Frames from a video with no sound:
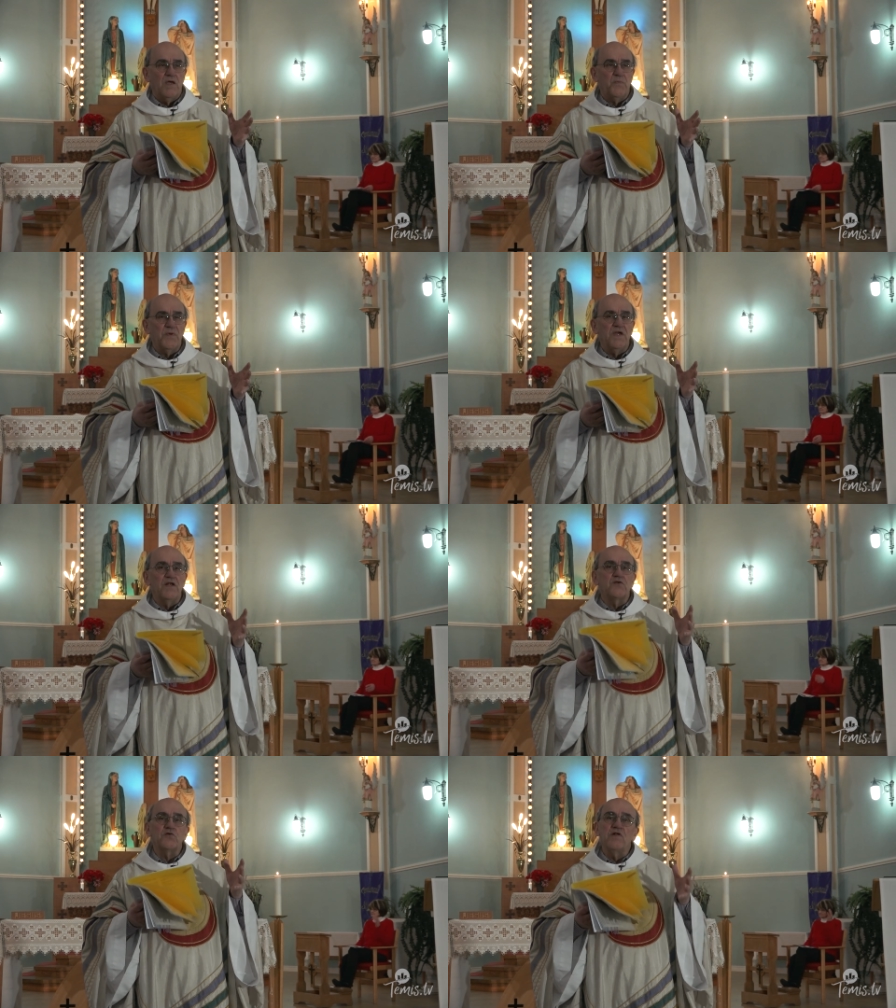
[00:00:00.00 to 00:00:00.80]
Et puis
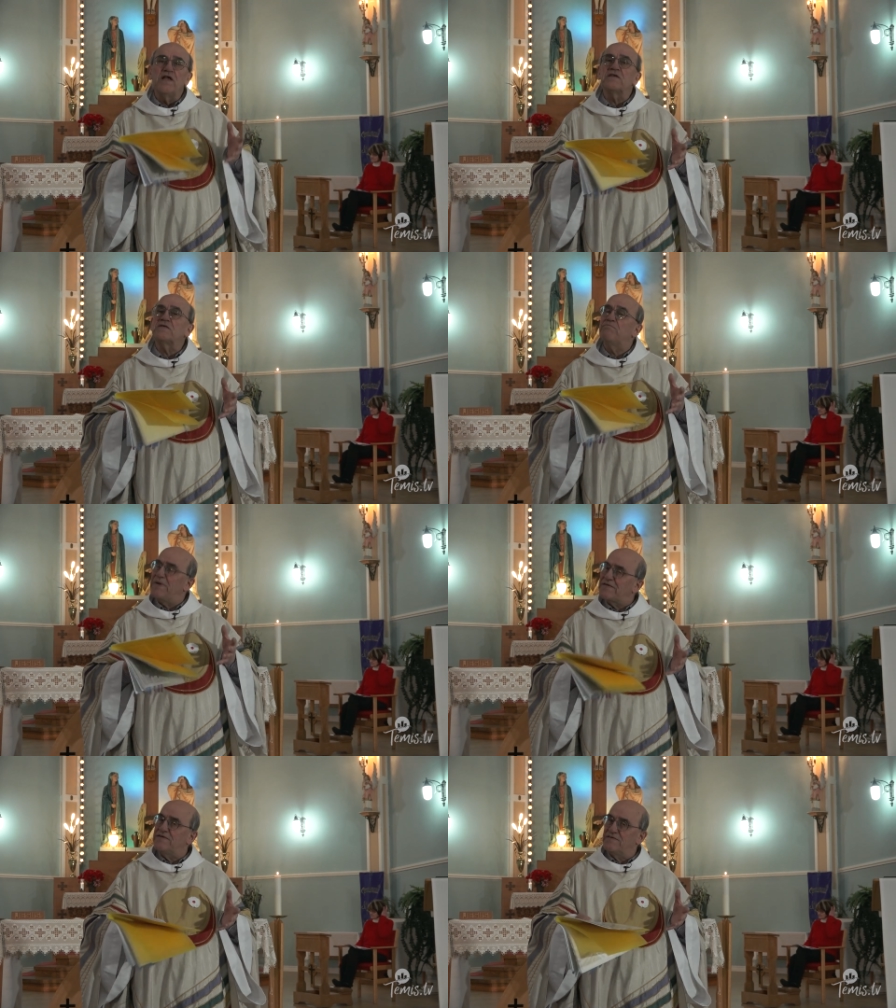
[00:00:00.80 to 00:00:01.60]
il se laisse
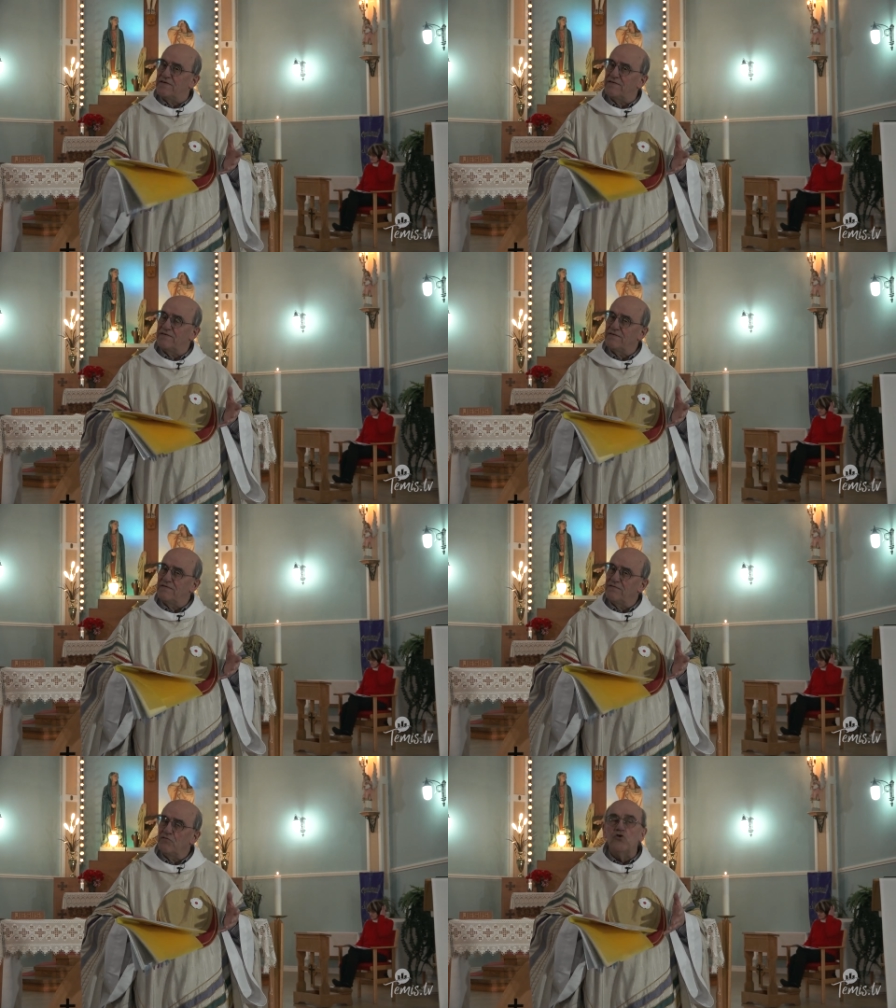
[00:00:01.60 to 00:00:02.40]
baptiser.
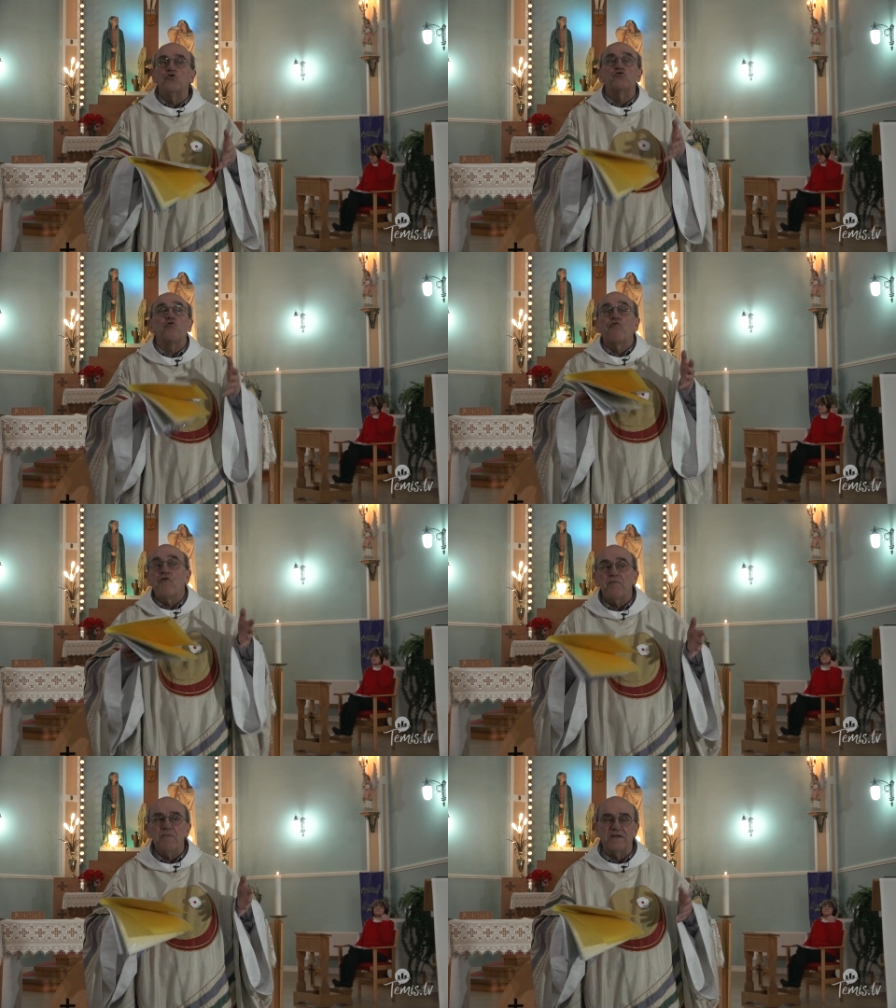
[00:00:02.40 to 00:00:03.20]
Il se
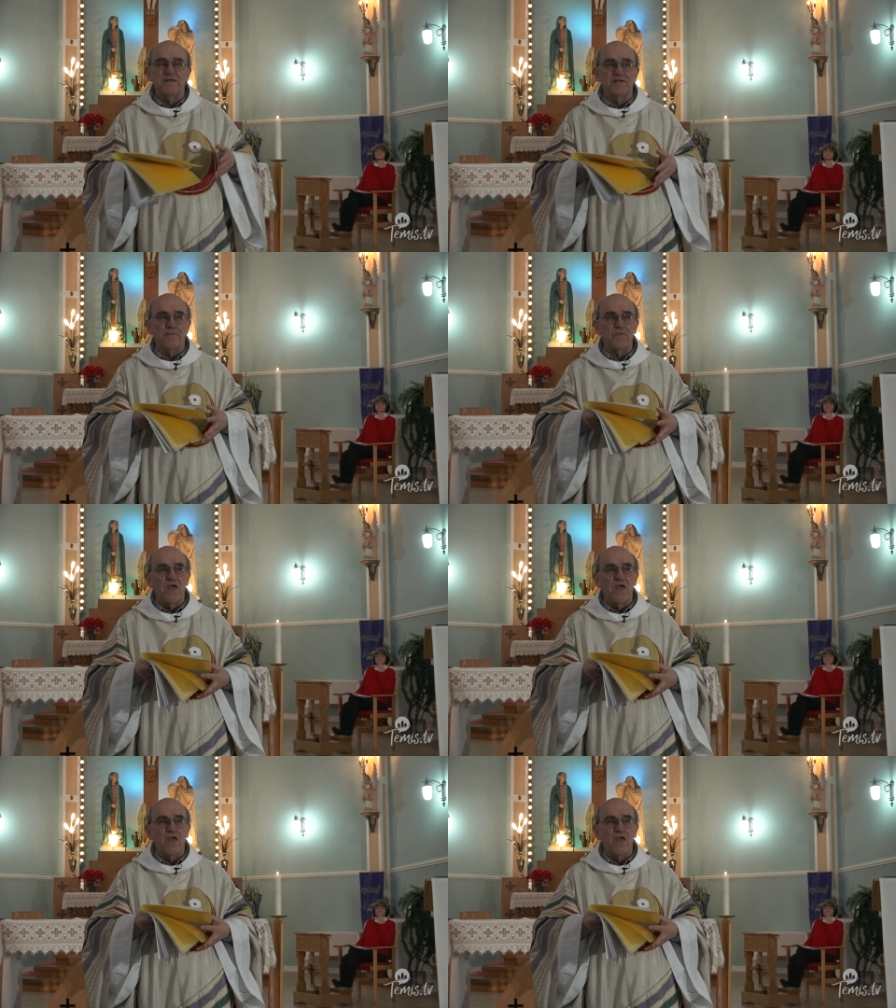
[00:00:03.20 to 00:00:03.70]
fait baptiser.